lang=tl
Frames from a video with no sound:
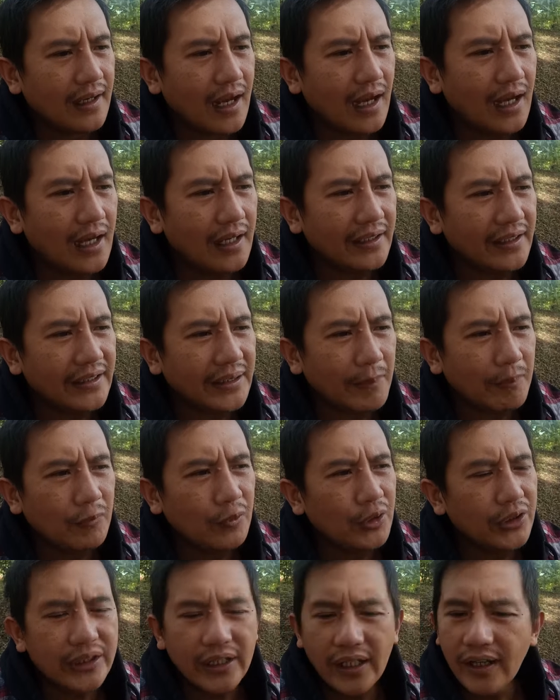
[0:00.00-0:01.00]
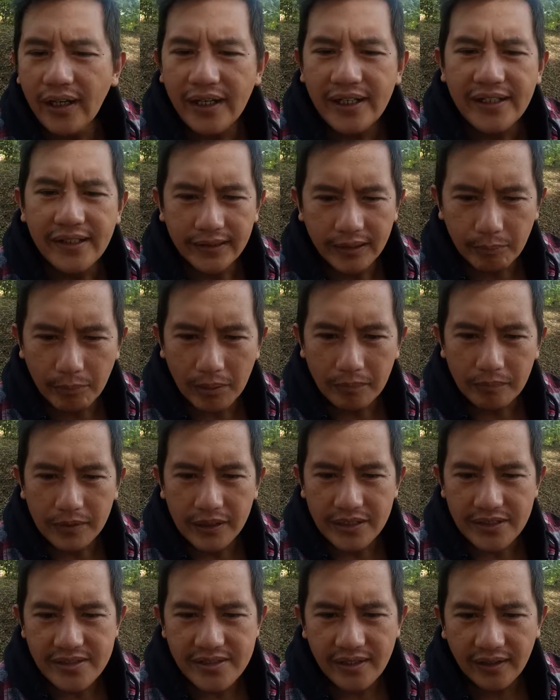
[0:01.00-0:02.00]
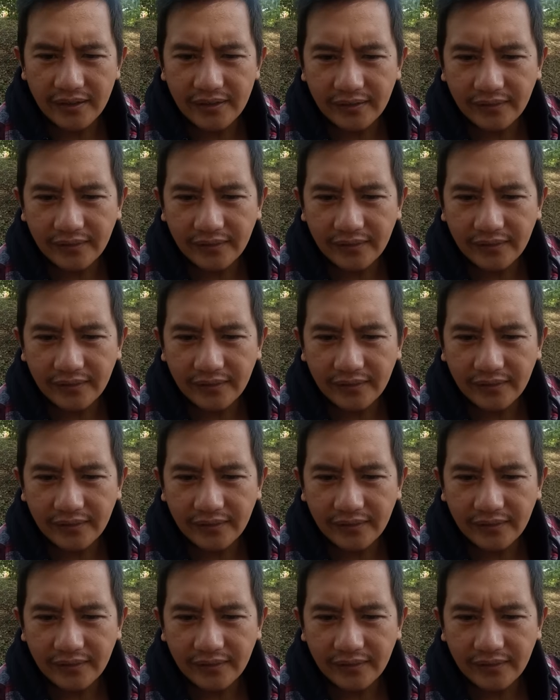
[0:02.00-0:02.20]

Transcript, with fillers: haan nga tapno itagay iti baptis.